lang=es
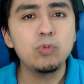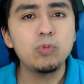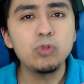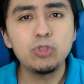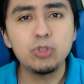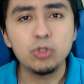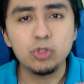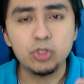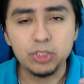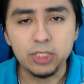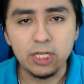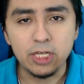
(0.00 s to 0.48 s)

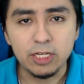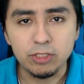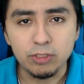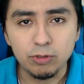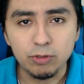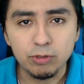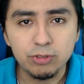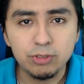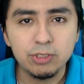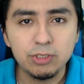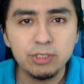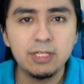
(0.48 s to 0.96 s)
muchos
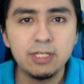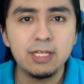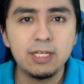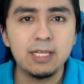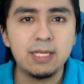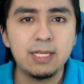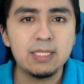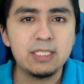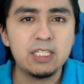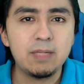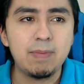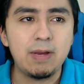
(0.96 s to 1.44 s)
años
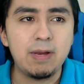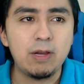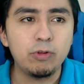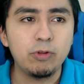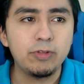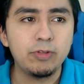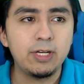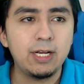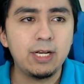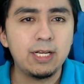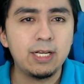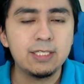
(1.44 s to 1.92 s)
este
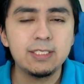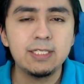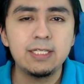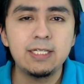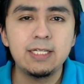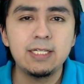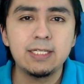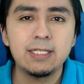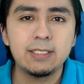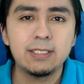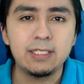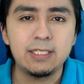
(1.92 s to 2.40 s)
balón de gas
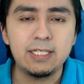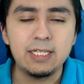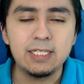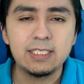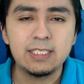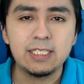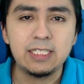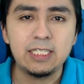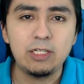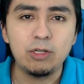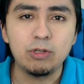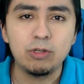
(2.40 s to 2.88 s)
de
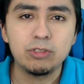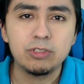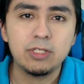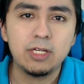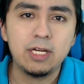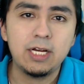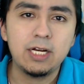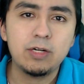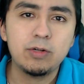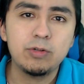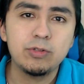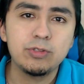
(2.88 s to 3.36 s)
10 kilos
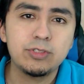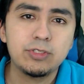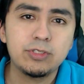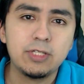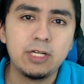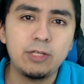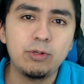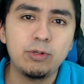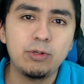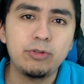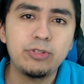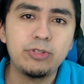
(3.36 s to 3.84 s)
ha
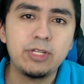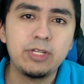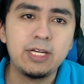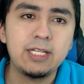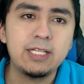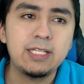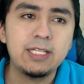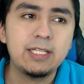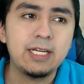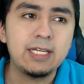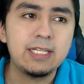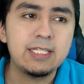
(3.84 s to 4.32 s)
costado
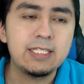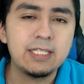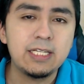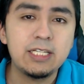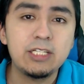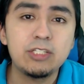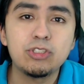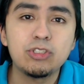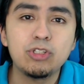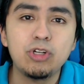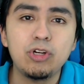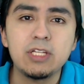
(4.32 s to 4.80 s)

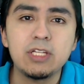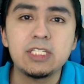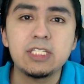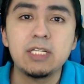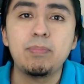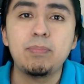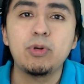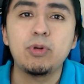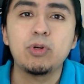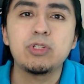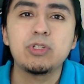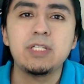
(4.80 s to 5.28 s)
36 soles
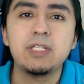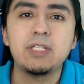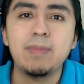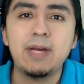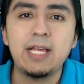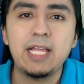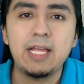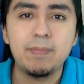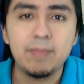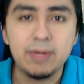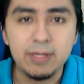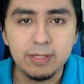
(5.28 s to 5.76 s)

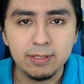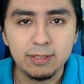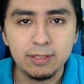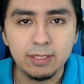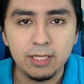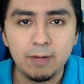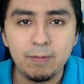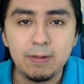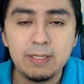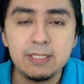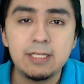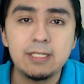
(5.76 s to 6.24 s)

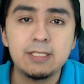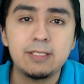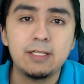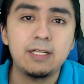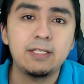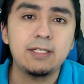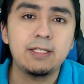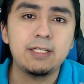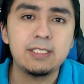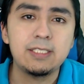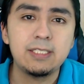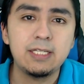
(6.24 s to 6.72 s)
aproximadamente, a veces
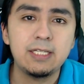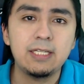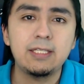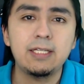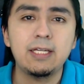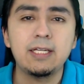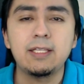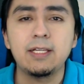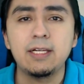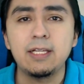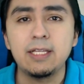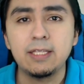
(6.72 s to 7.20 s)

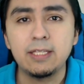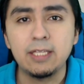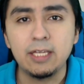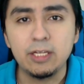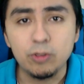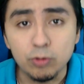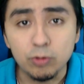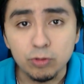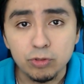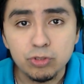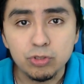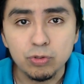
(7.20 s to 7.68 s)
37 a
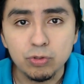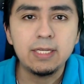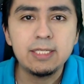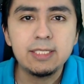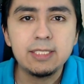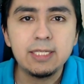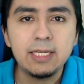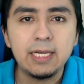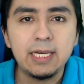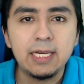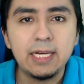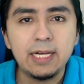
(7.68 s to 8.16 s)
38.
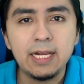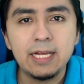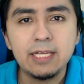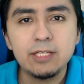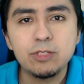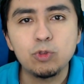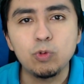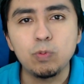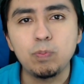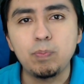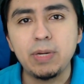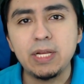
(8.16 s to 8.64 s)
Ese era
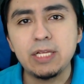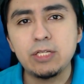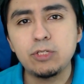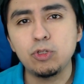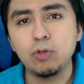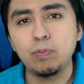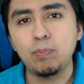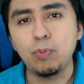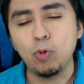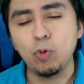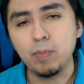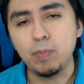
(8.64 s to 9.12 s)
su
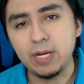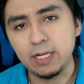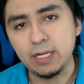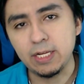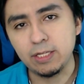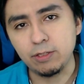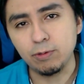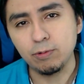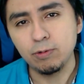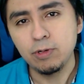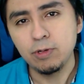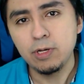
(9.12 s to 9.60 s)
precio
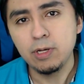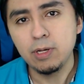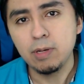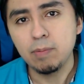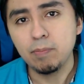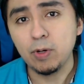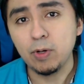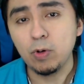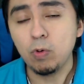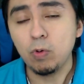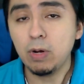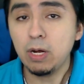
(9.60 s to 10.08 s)
promedio.
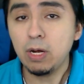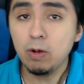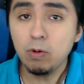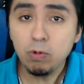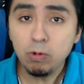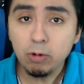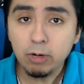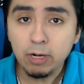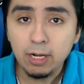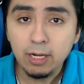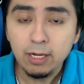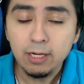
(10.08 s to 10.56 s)
Pero
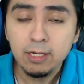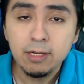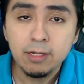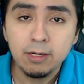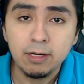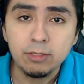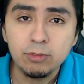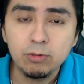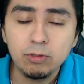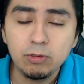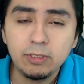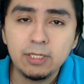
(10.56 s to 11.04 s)
ahora
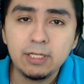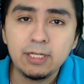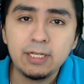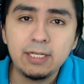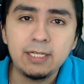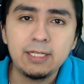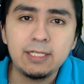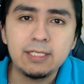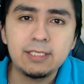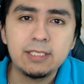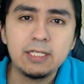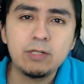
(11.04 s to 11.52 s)
resulta
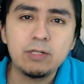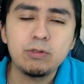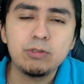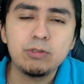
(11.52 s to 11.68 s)
que está